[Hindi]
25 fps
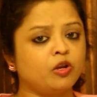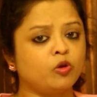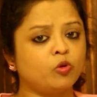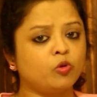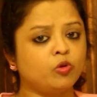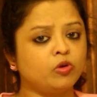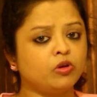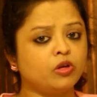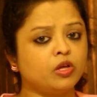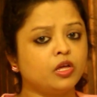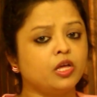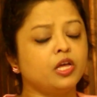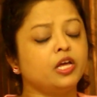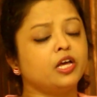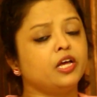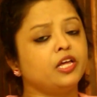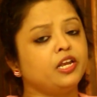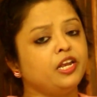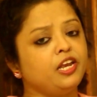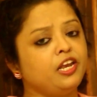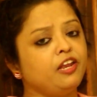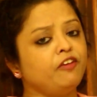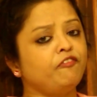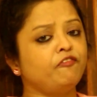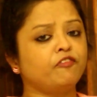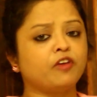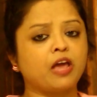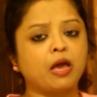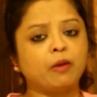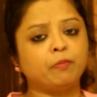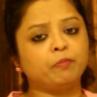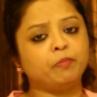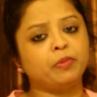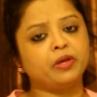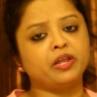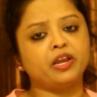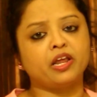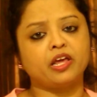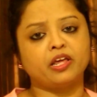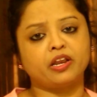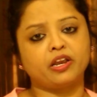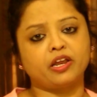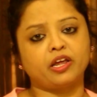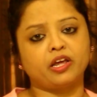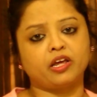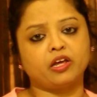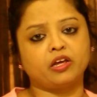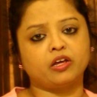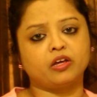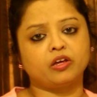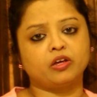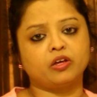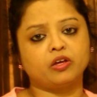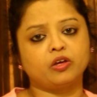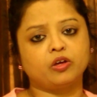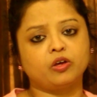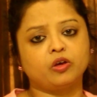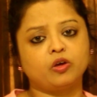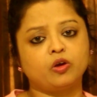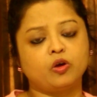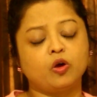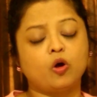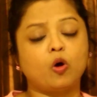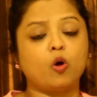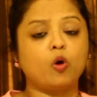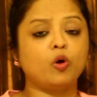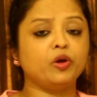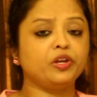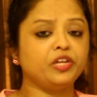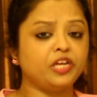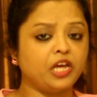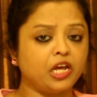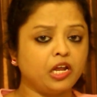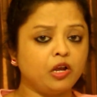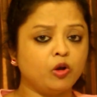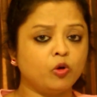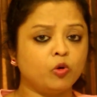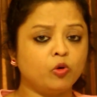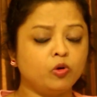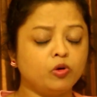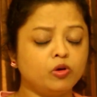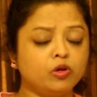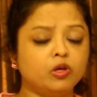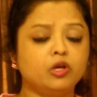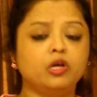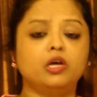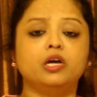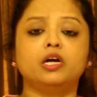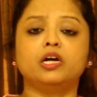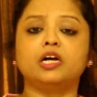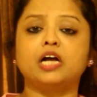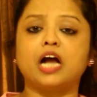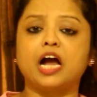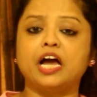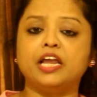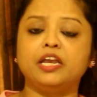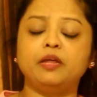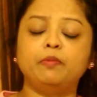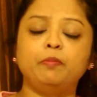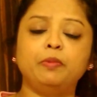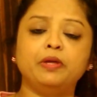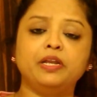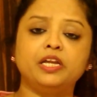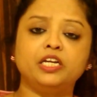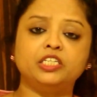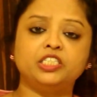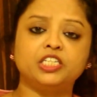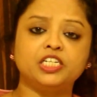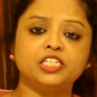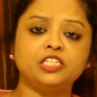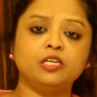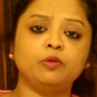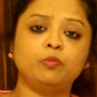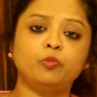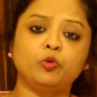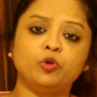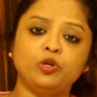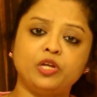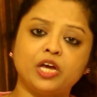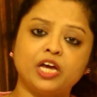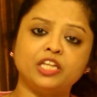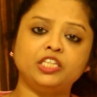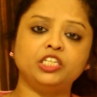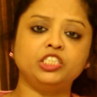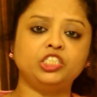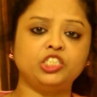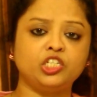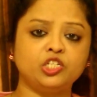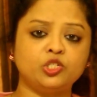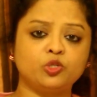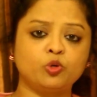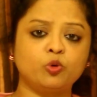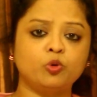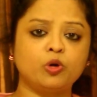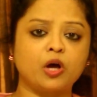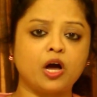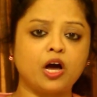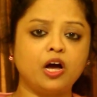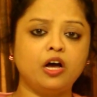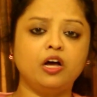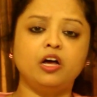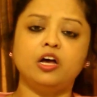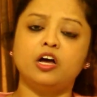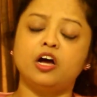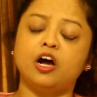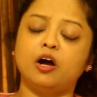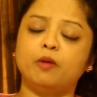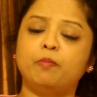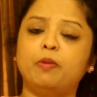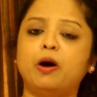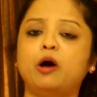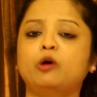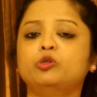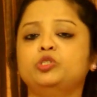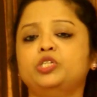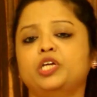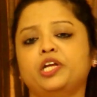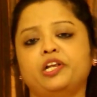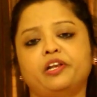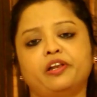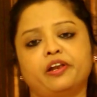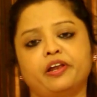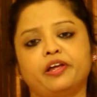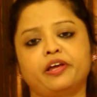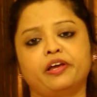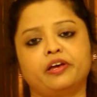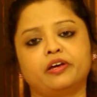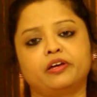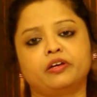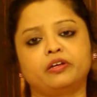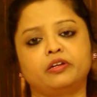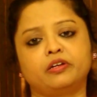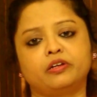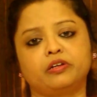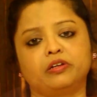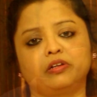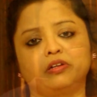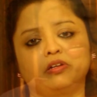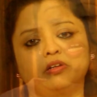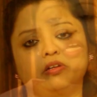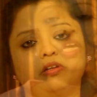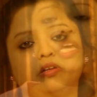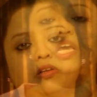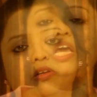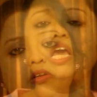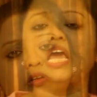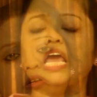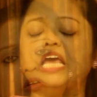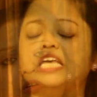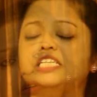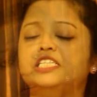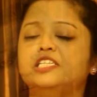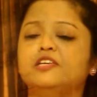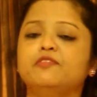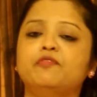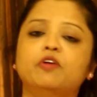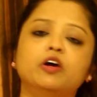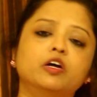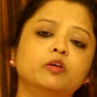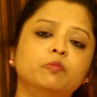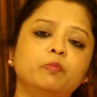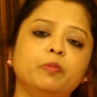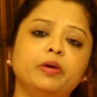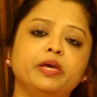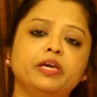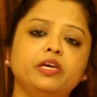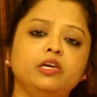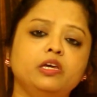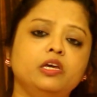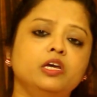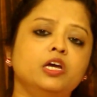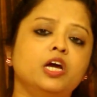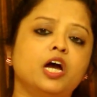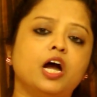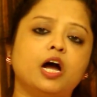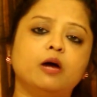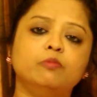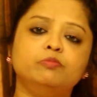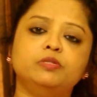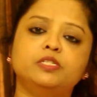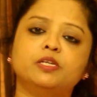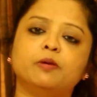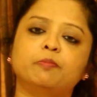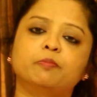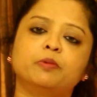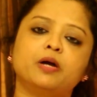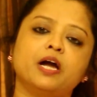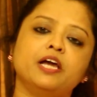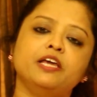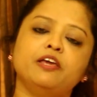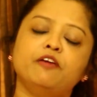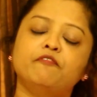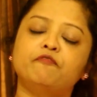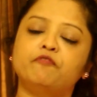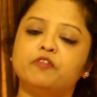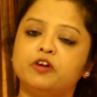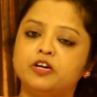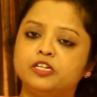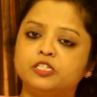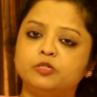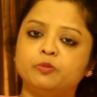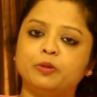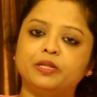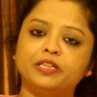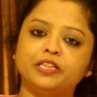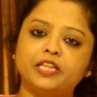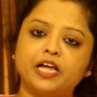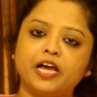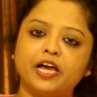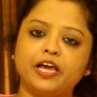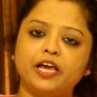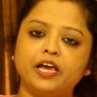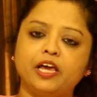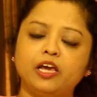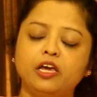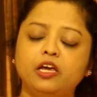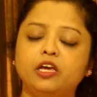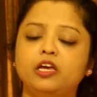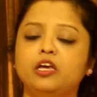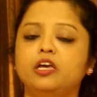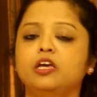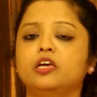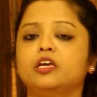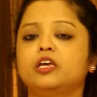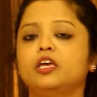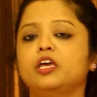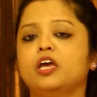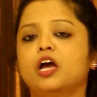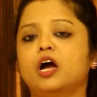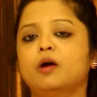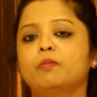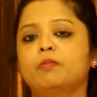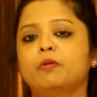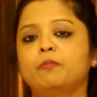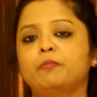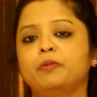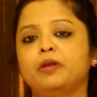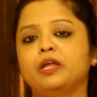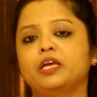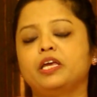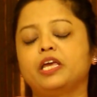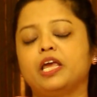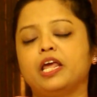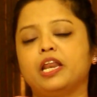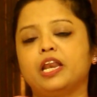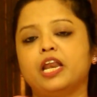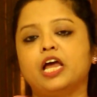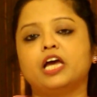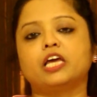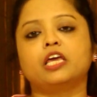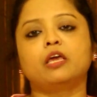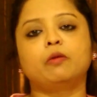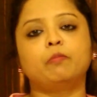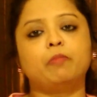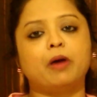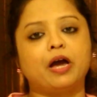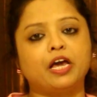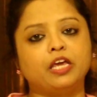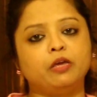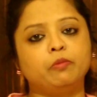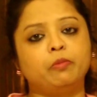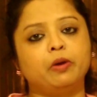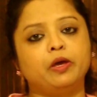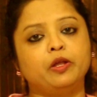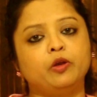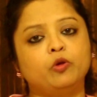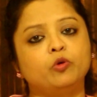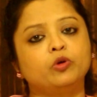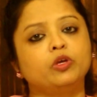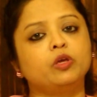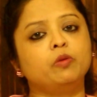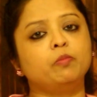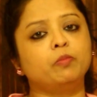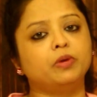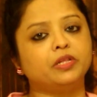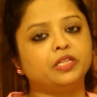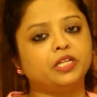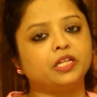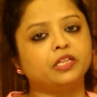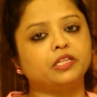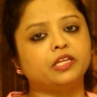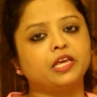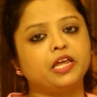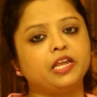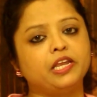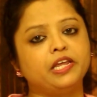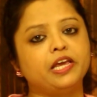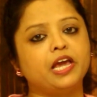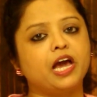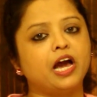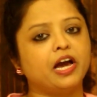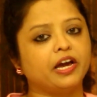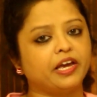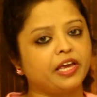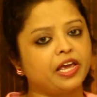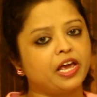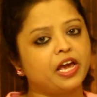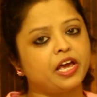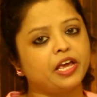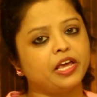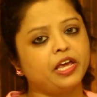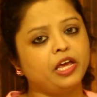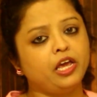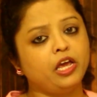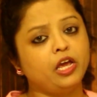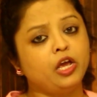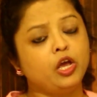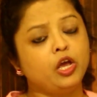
लोग रिलीफ कैंप में रह रहे हैं और ये लोग खाने पीने जैसी बुनियादी चीजों का अभाव झेल रहे हैं ऐसे वक्त में हम सबका ये फर्ज बनता है कि हम अपने केरला के भाई बहनों की मदद के लिए आगे आए